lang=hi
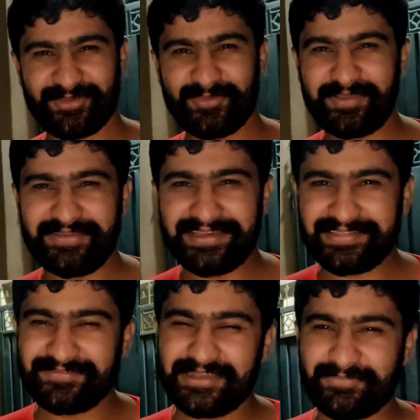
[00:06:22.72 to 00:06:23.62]
सुबह वहाँ
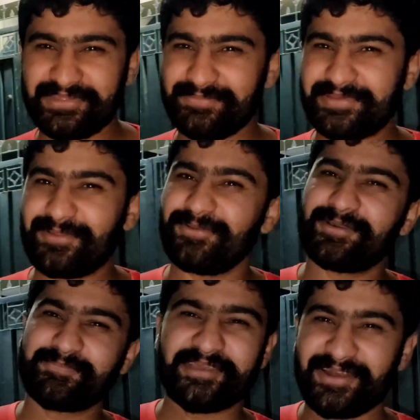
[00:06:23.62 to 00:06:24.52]
से वापसी पे
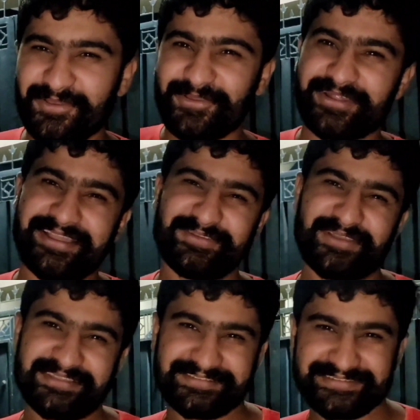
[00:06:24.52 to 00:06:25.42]
लाहौर फिर लाहौर आया
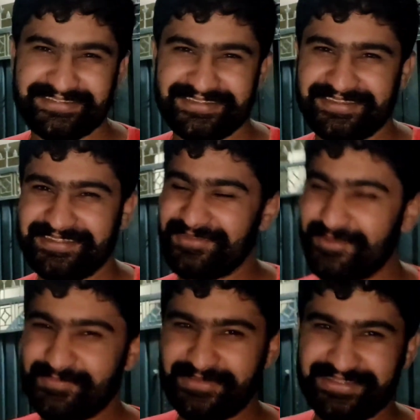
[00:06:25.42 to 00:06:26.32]
हूँ आज इसे
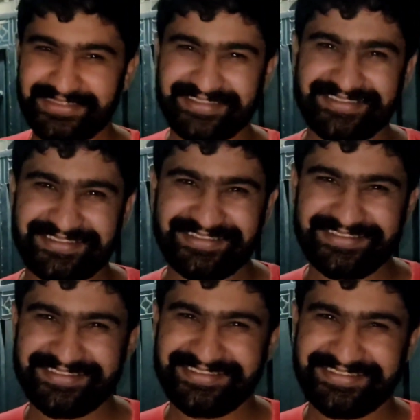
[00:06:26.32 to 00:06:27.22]
मैंने पाँच बजे का
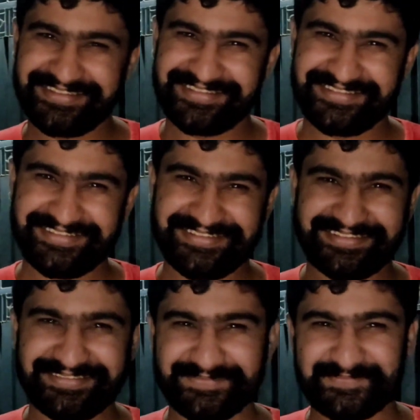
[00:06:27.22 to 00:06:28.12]
कहा था रात के मैं
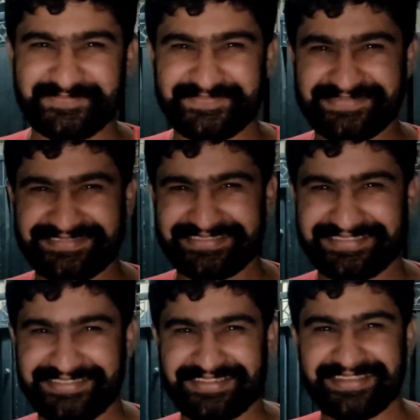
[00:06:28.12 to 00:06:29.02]
दस बज रहे अब
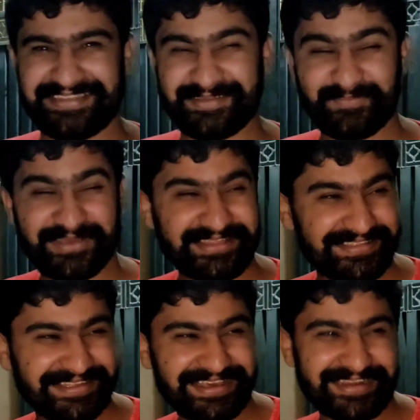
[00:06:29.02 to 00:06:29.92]
पहुंचा जाके
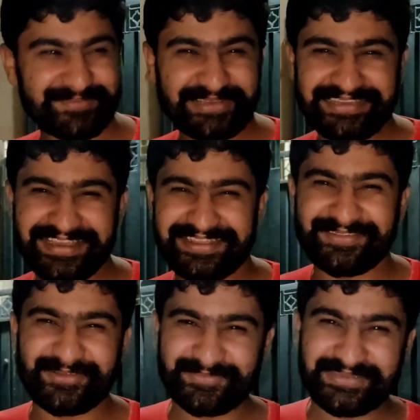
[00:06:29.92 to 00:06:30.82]
बस यार अभी क्या
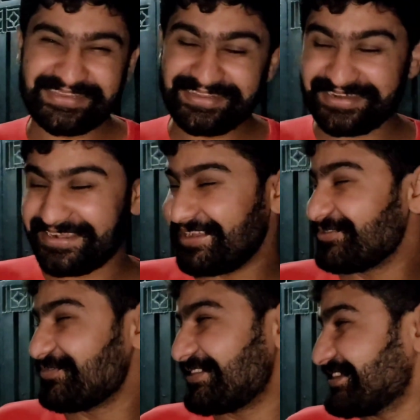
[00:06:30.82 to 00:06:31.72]
करूँ अभी घर आया
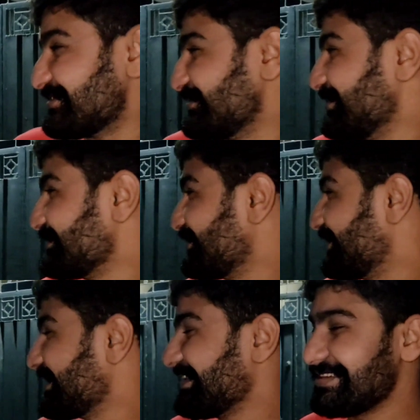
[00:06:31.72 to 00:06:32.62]
हूँ फ्रेश हुआ हूँ
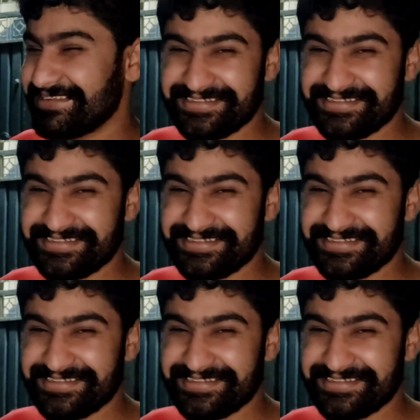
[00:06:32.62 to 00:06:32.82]
थोड़ा सा